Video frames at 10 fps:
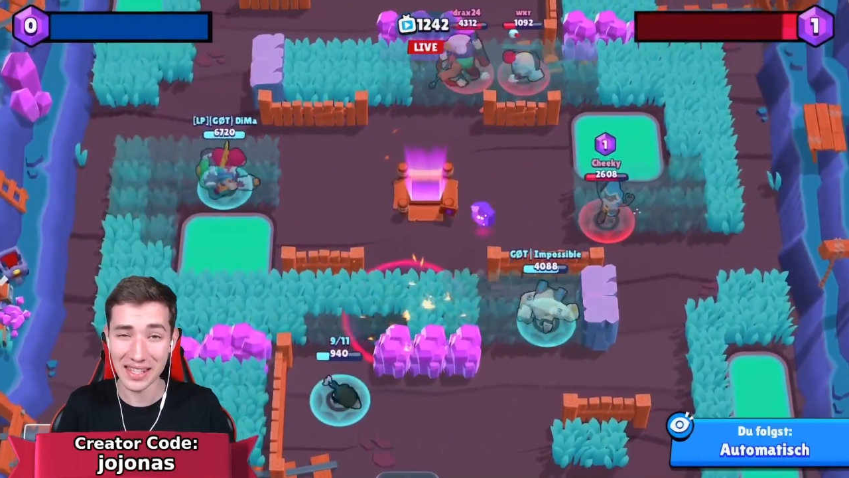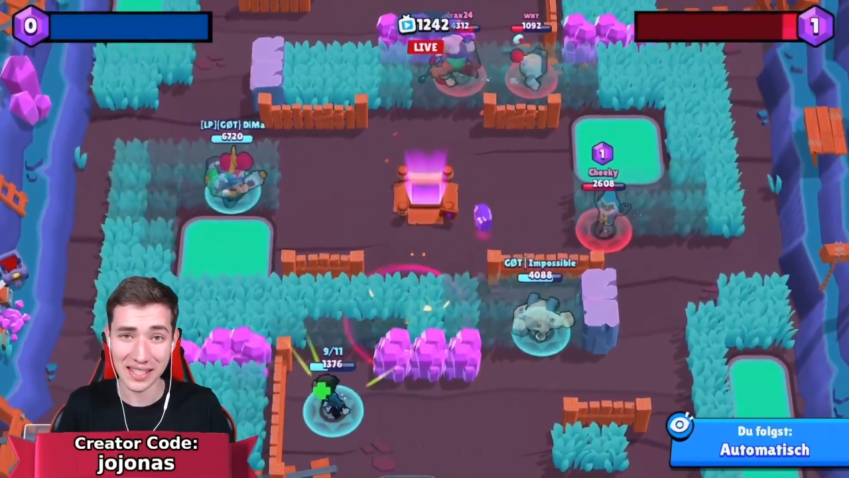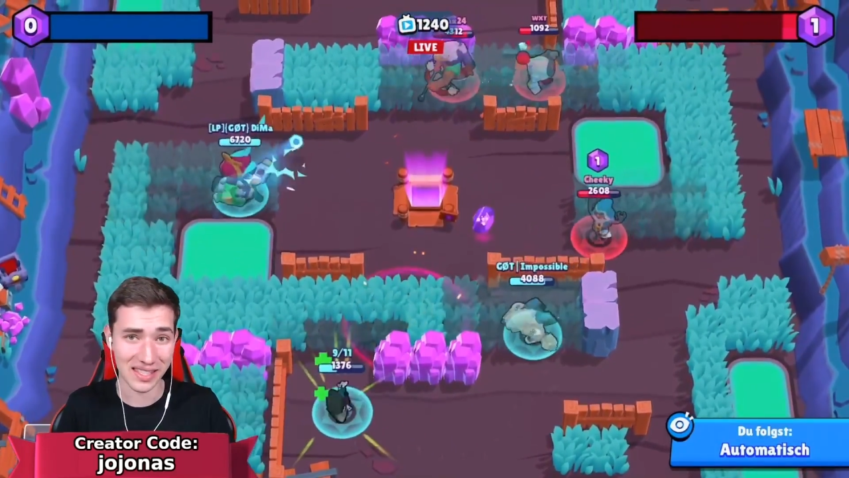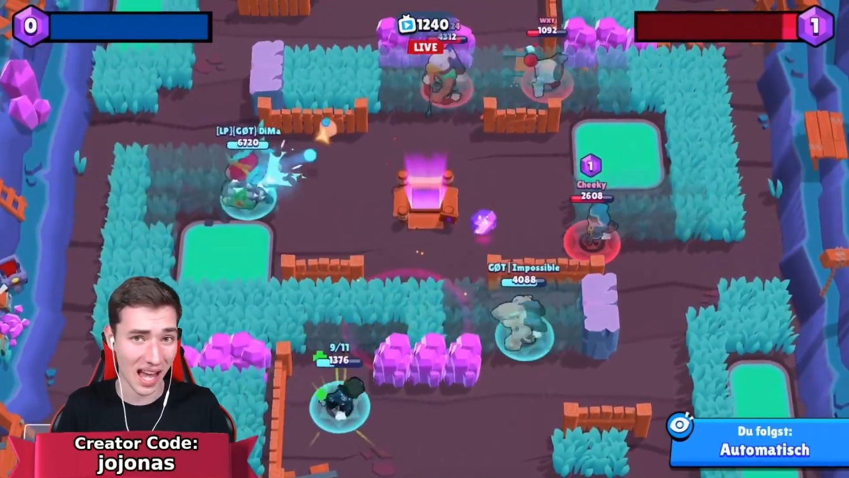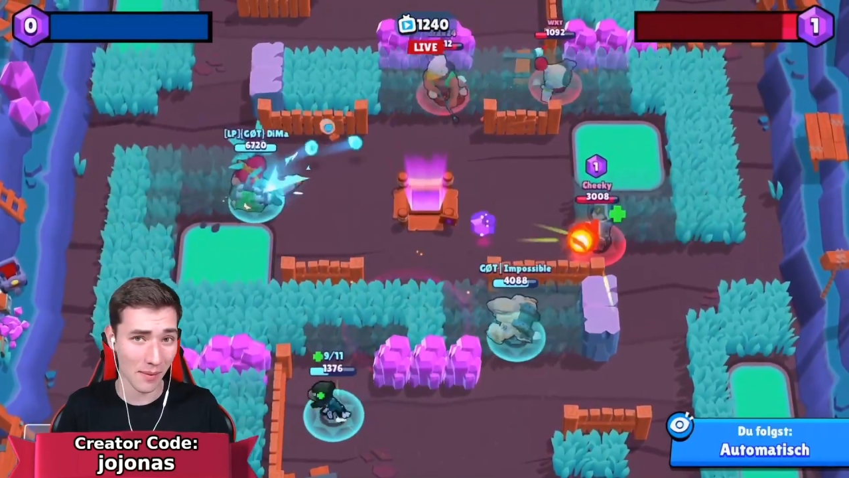den
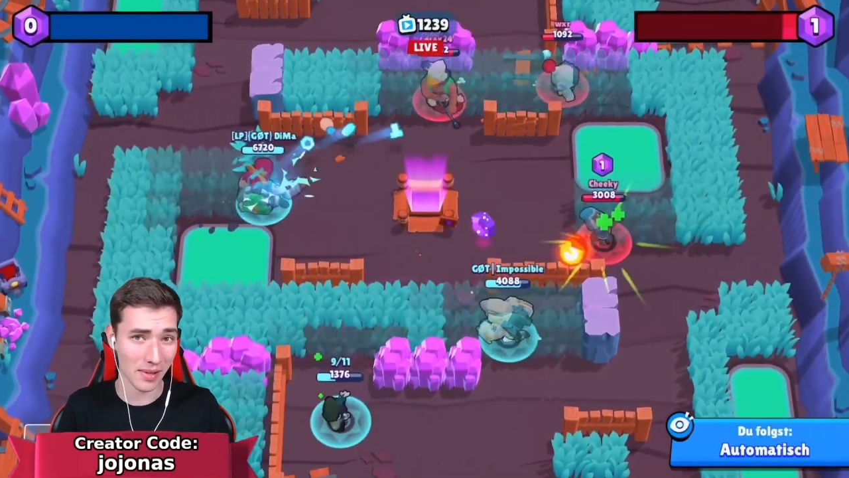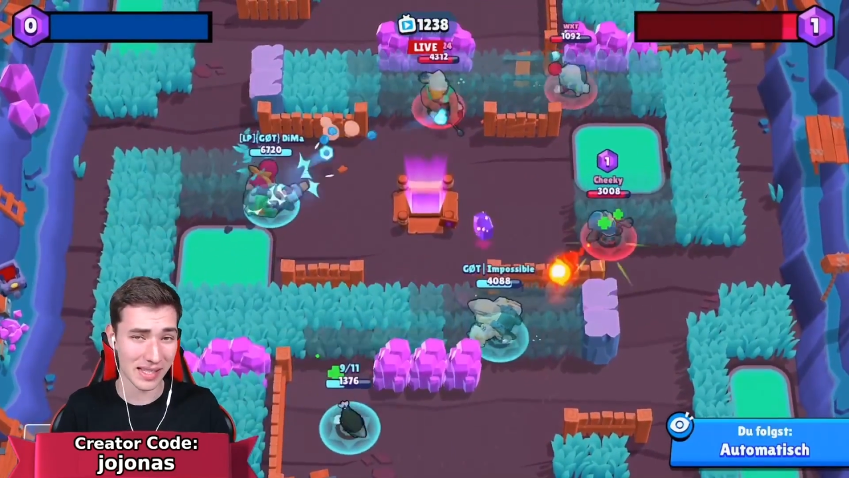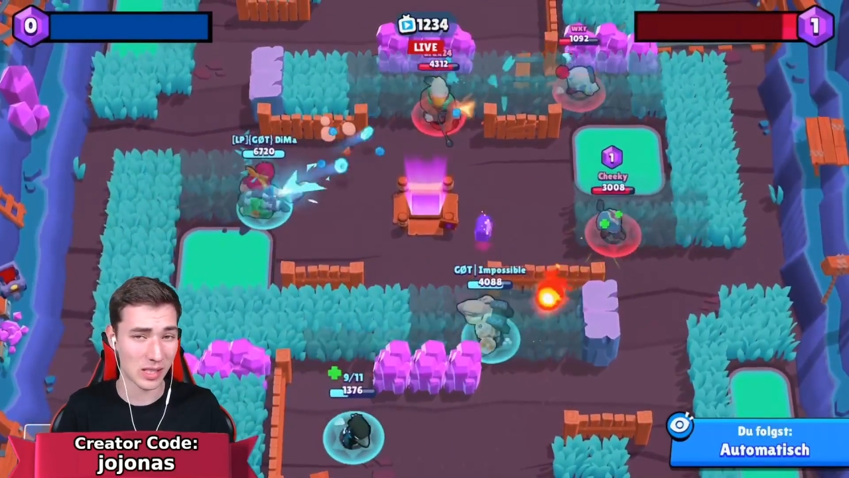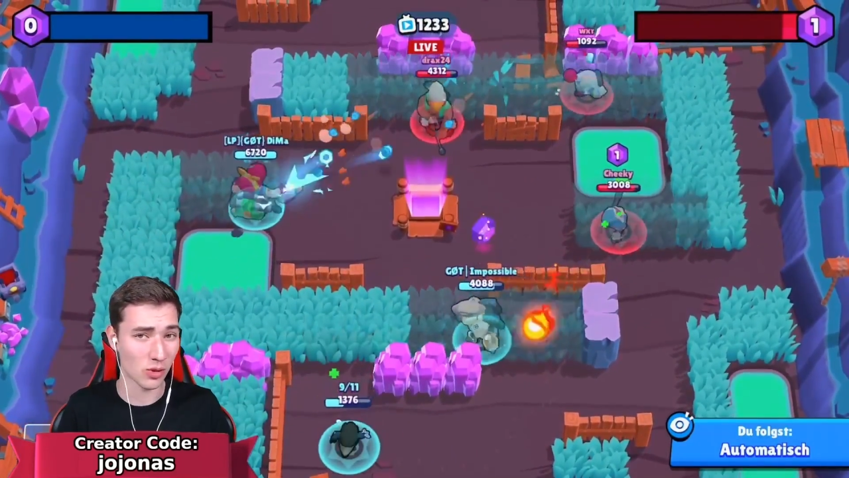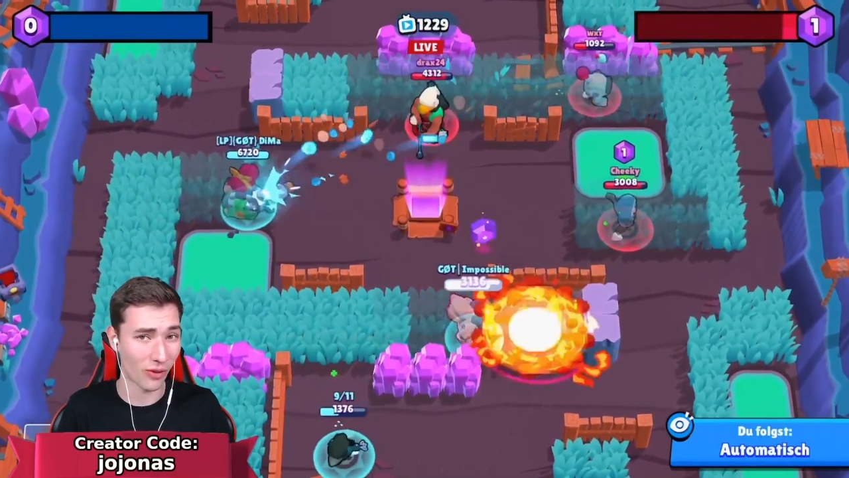es
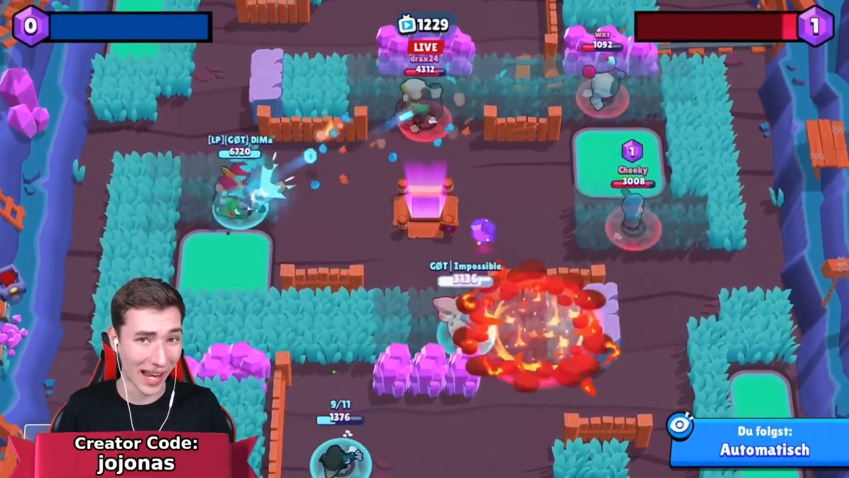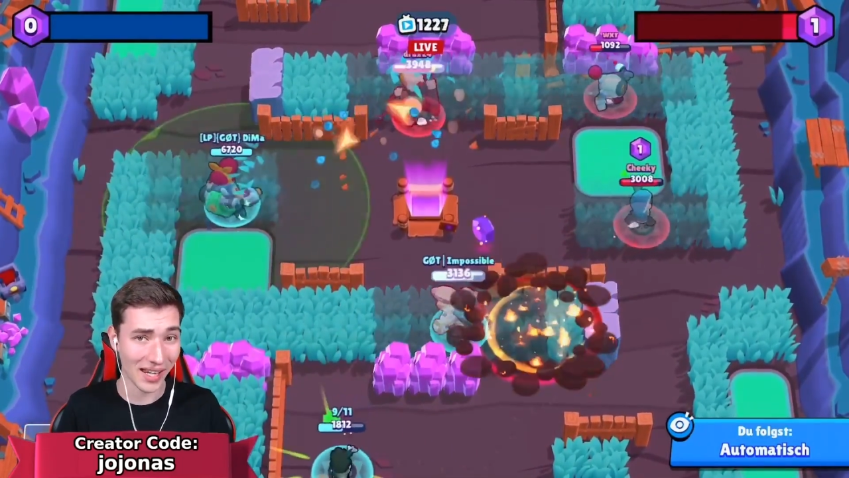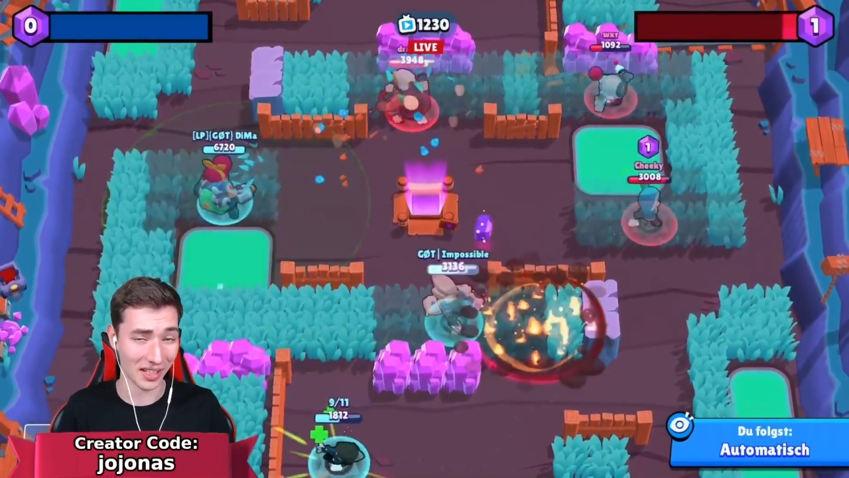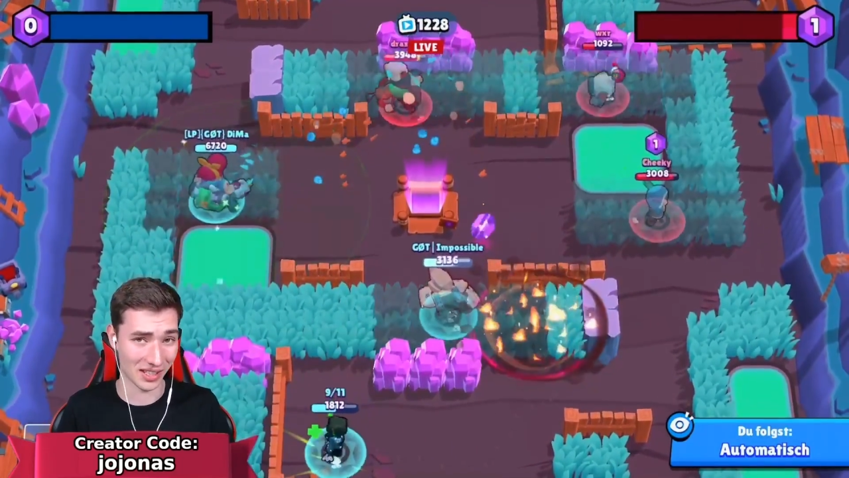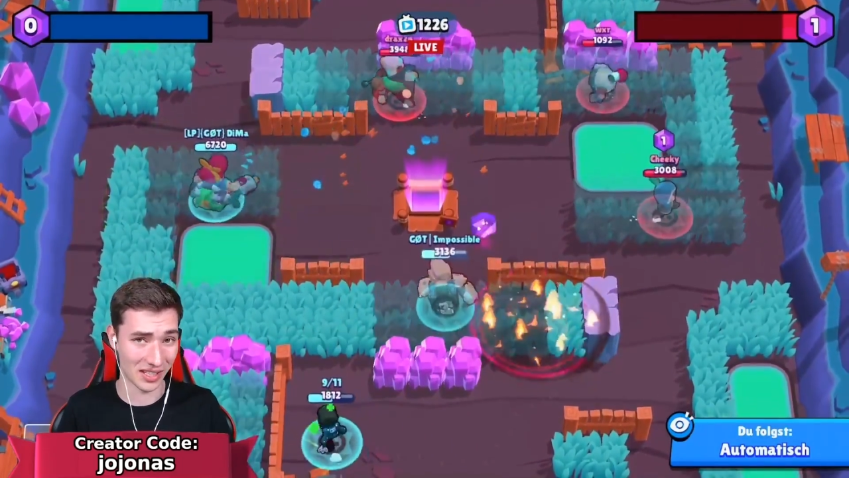damals zu
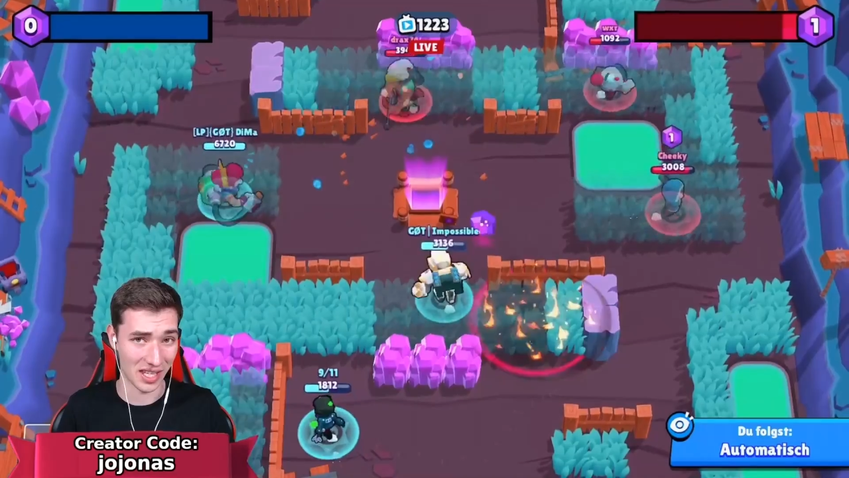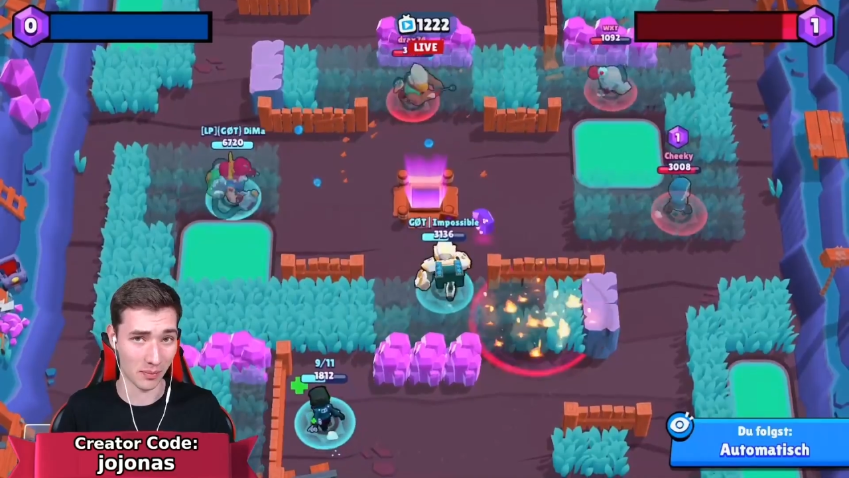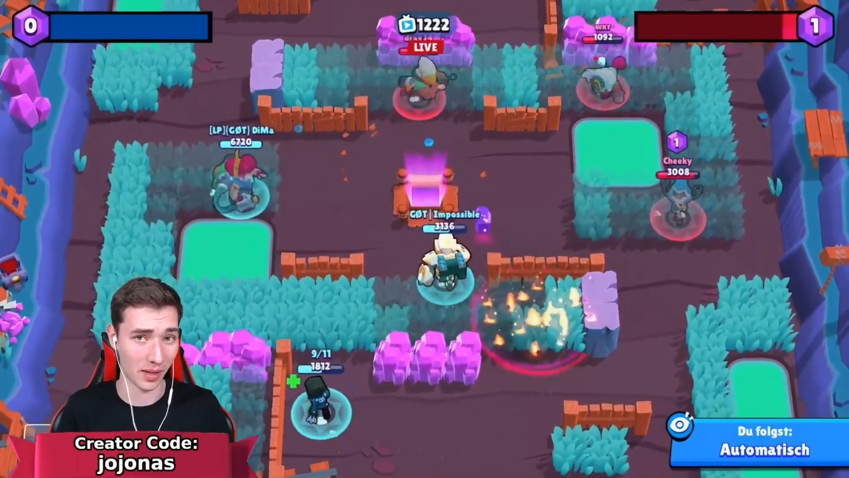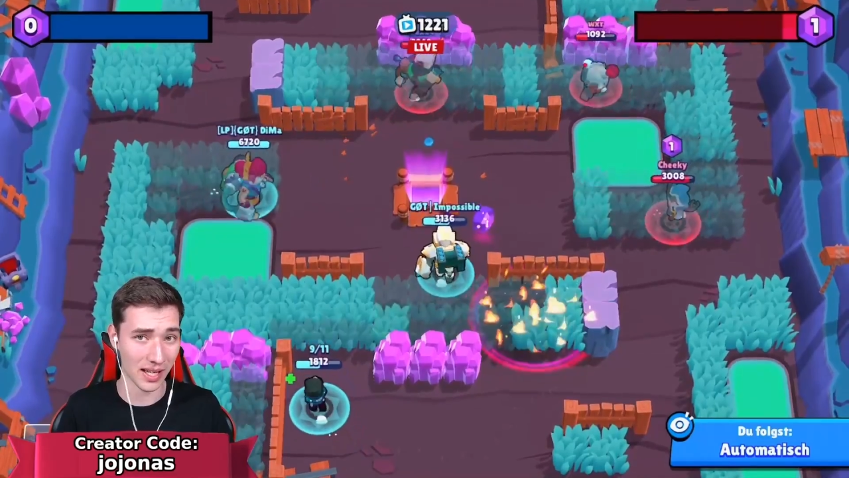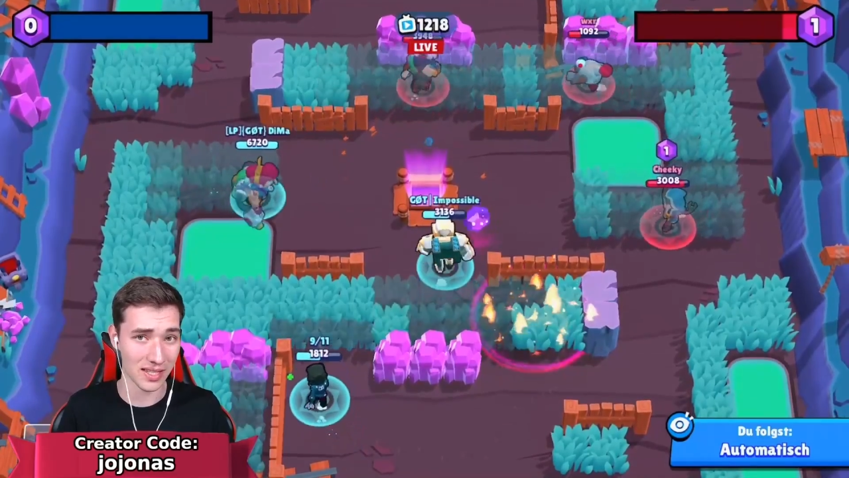Weihnachten
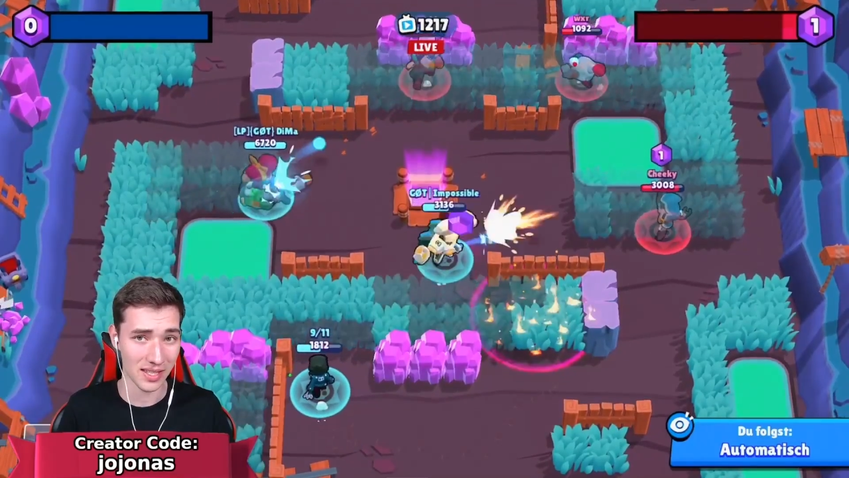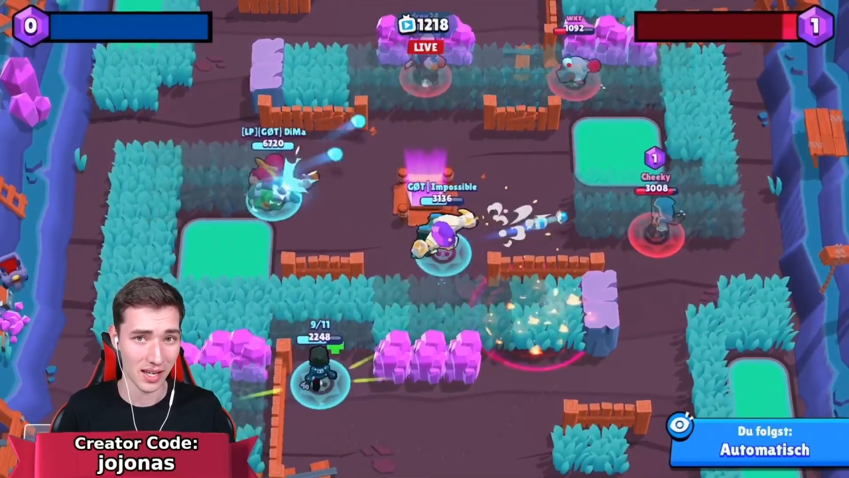gegeben hat.